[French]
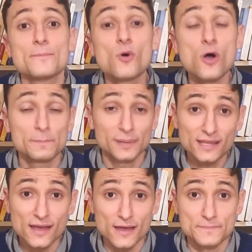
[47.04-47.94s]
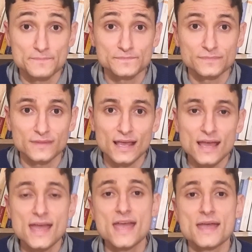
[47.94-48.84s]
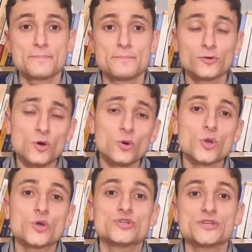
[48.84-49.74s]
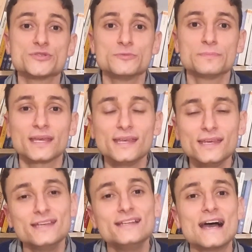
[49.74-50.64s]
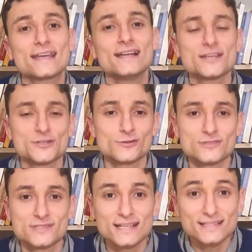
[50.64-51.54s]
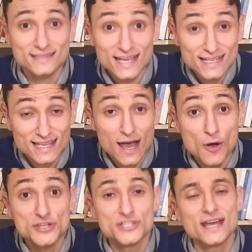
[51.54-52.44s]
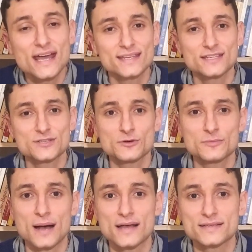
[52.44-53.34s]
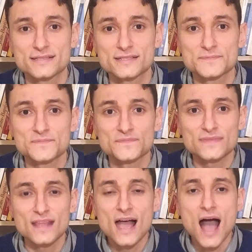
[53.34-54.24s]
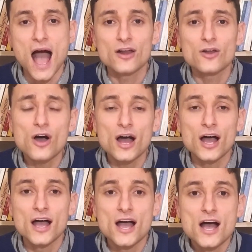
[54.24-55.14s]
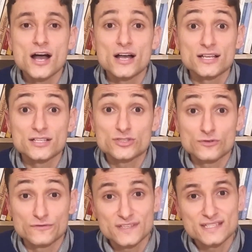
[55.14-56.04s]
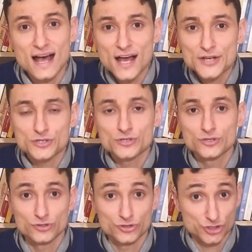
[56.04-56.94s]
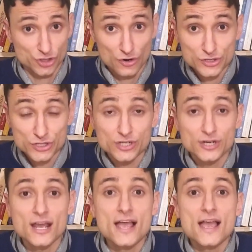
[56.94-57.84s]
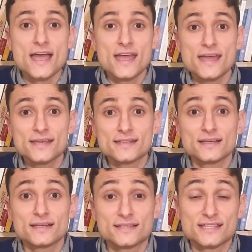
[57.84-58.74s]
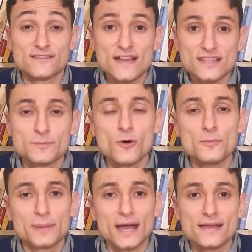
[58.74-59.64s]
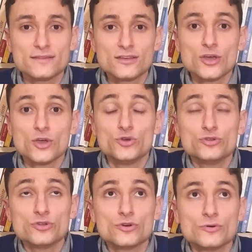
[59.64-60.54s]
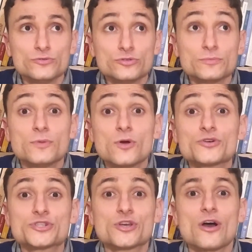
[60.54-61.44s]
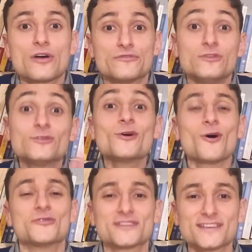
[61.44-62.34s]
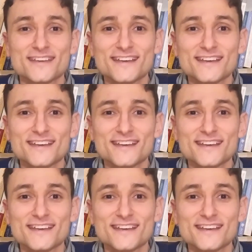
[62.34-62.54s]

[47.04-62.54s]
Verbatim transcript: pour prier. Et pendant que Jésus prie, il y a quelque chose d'extraordinaire qui se passe. Alors euh, son visage euh, change et euh, ses vêtements prennent une blancheur fulgurante.